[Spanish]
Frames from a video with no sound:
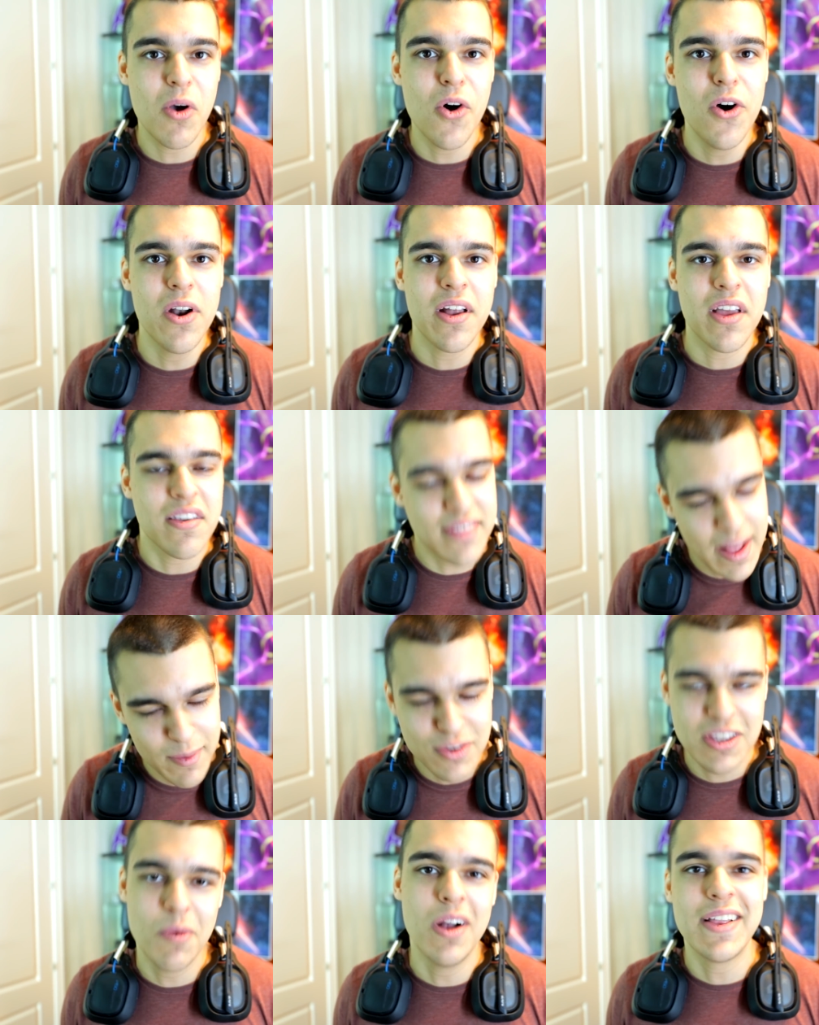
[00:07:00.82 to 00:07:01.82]
mejor,
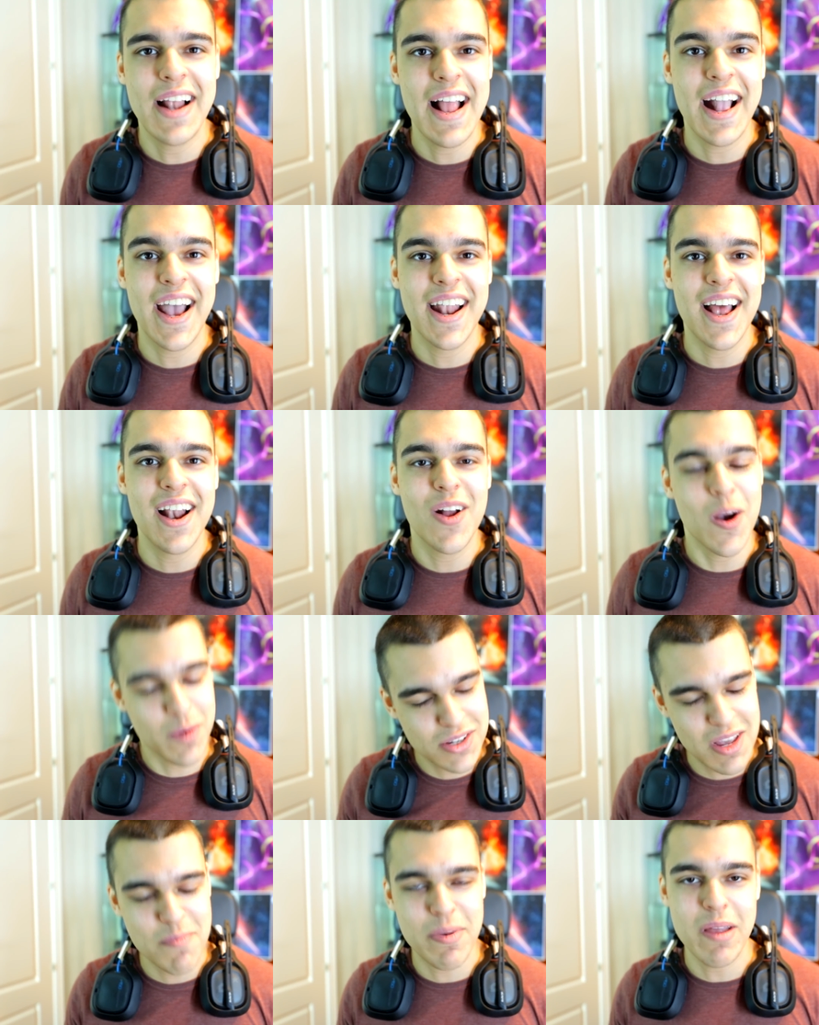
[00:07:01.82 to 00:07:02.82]
estamos de vuelta en el canal.
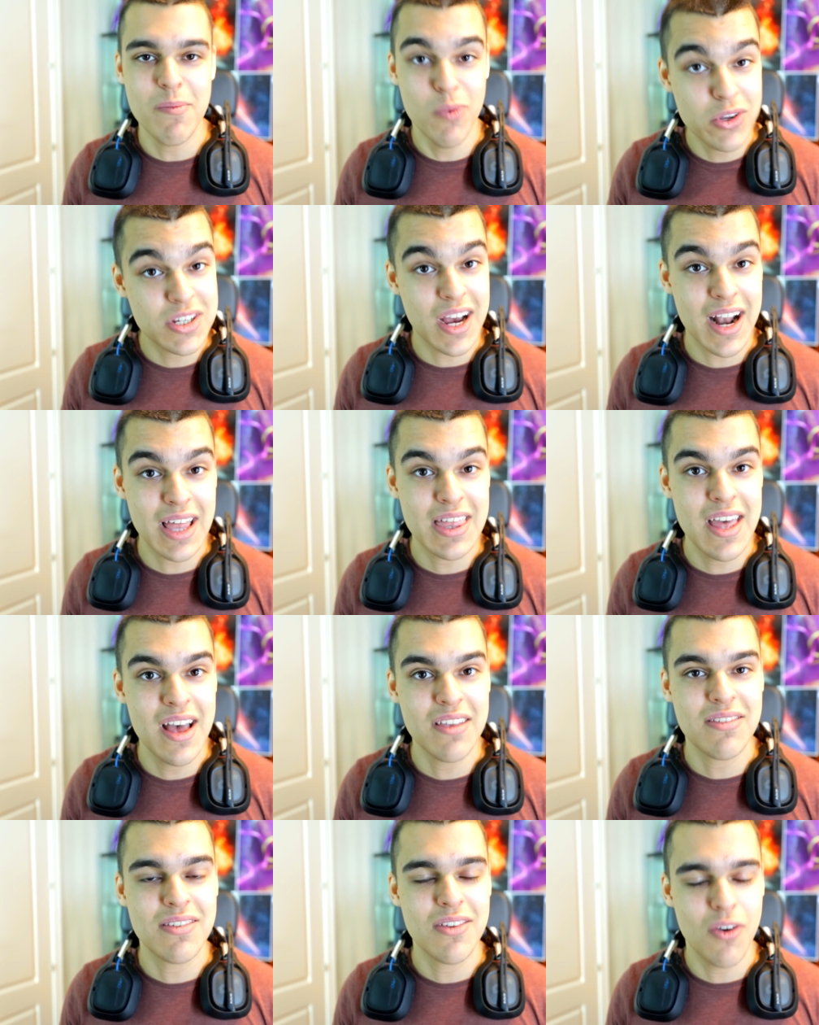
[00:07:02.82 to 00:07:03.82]
Como siempre, muchas
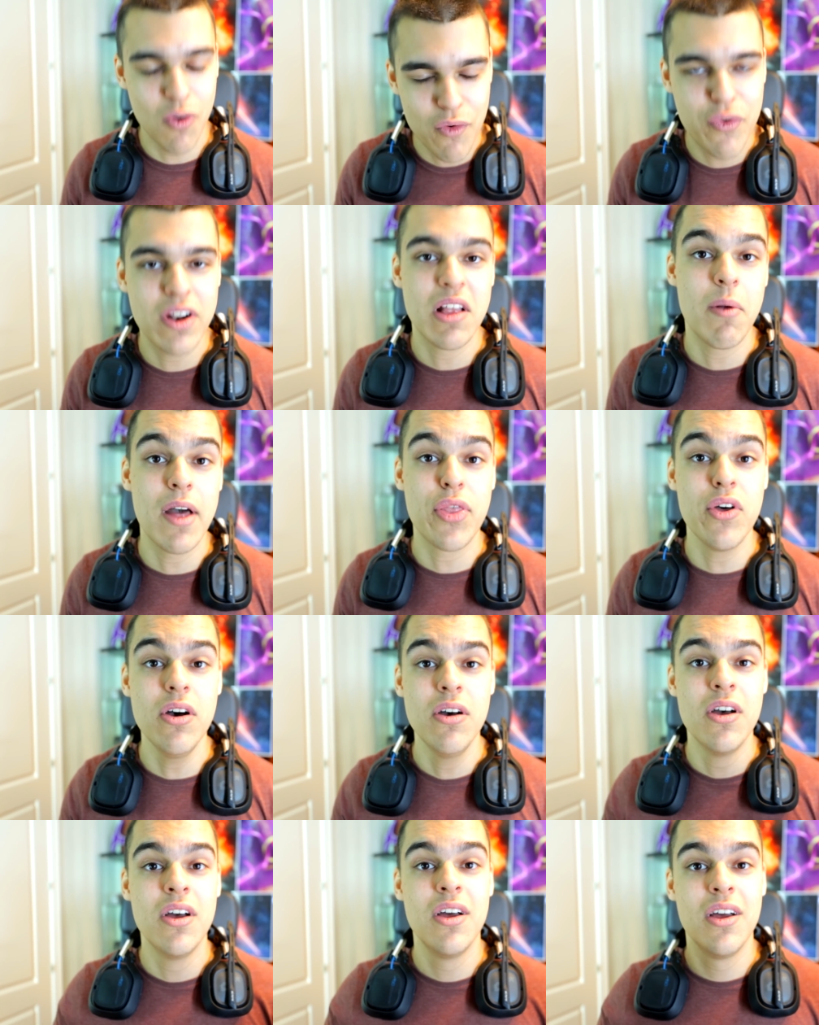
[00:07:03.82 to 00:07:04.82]
gracias, un fuerte
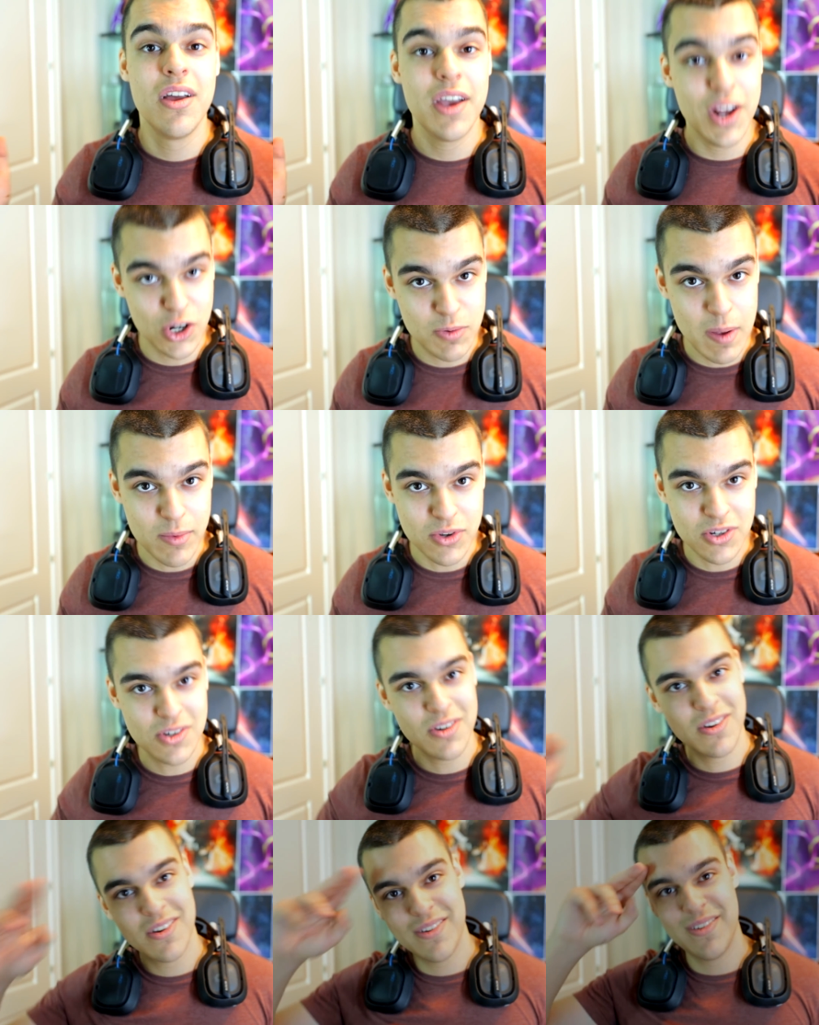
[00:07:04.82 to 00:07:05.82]
abrazo y nos vemos.